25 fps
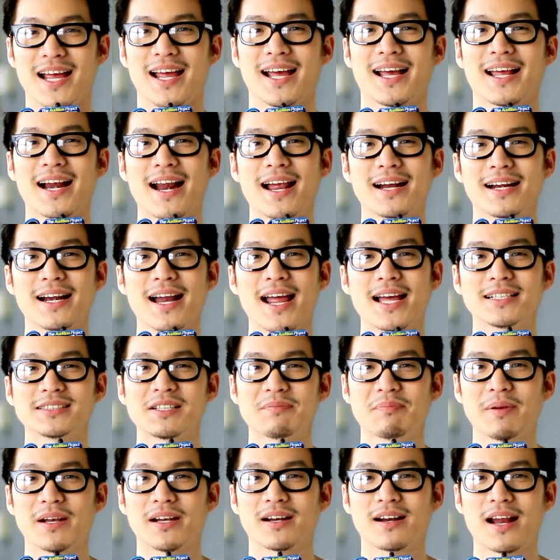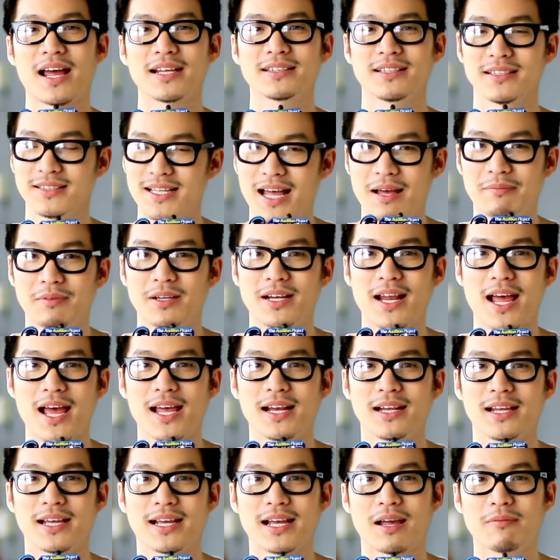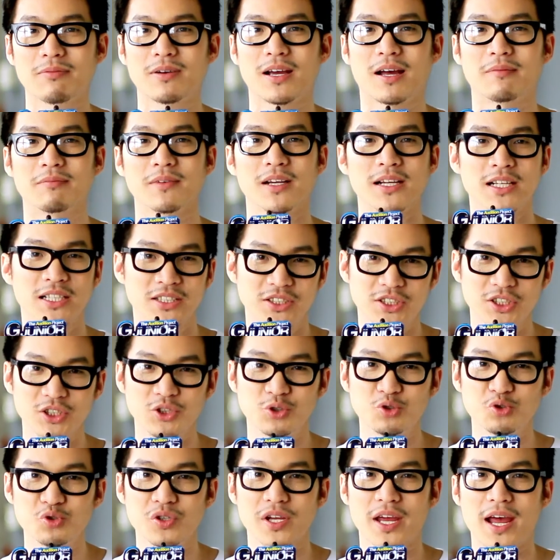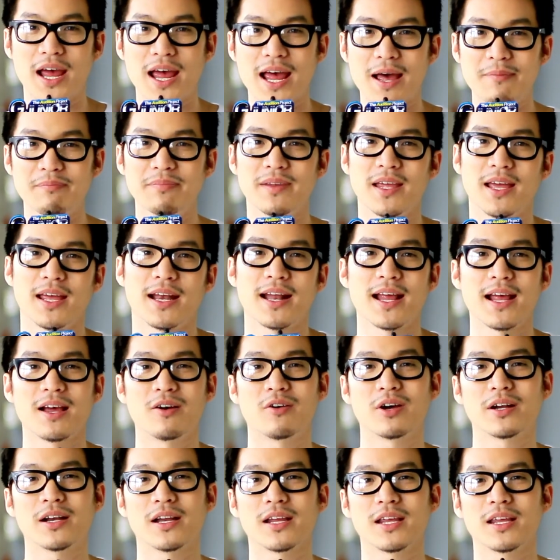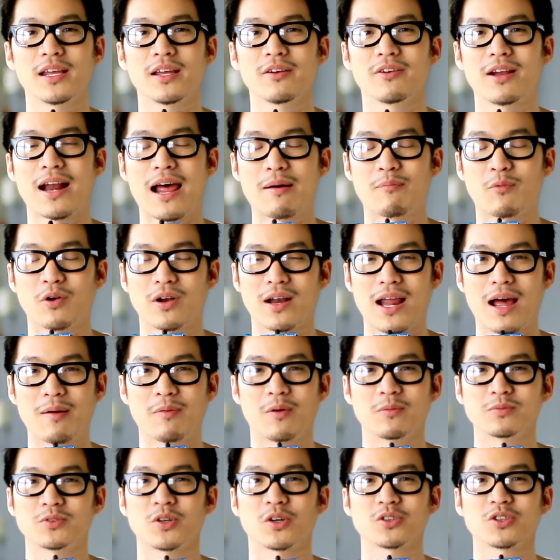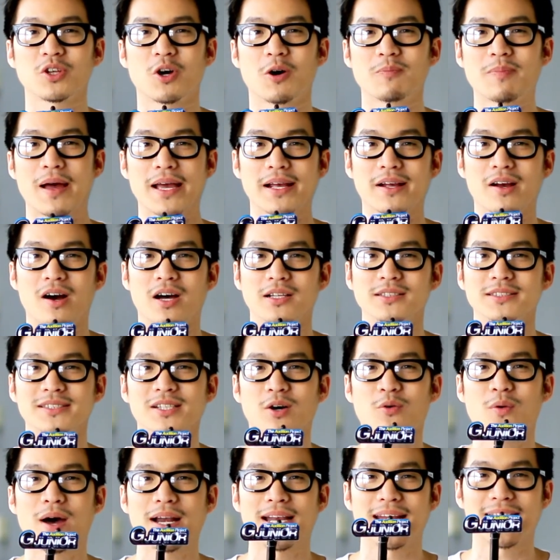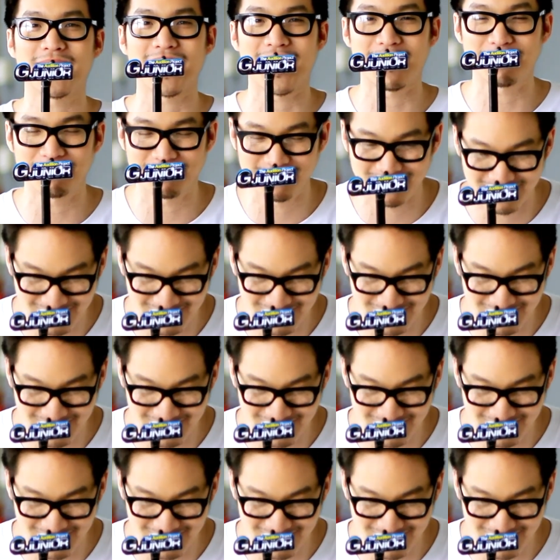ครั้งหน้าจะเป็นใครติดตามกันได้เลยครับกับจีจูเนียอัปเดตฮะวันนี้เวลาหมดแล้วผมโตโต้ไปก่อนสวัสดีครับ